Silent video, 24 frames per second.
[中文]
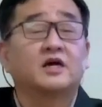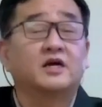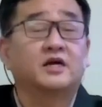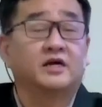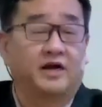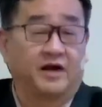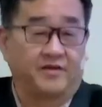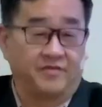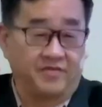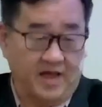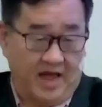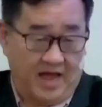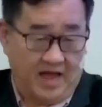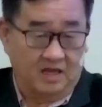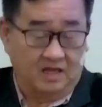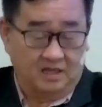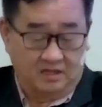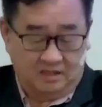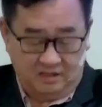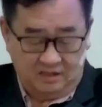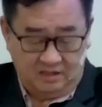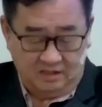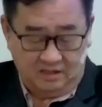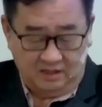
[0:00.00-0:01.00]
人啊，
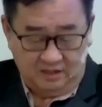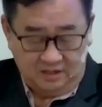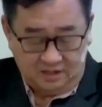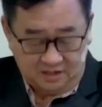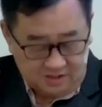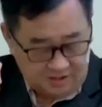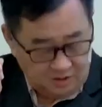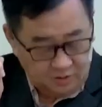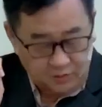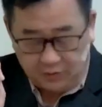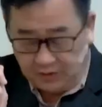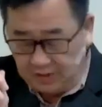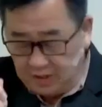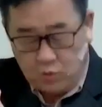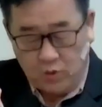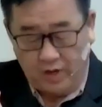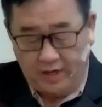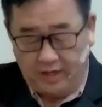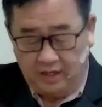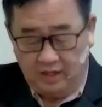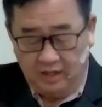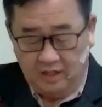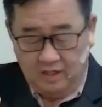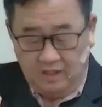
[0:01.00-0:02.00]
只有一
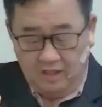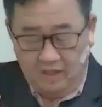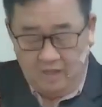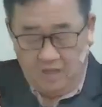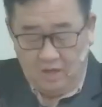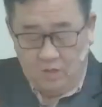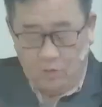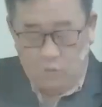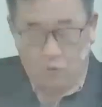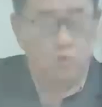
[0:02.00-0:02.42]
位。无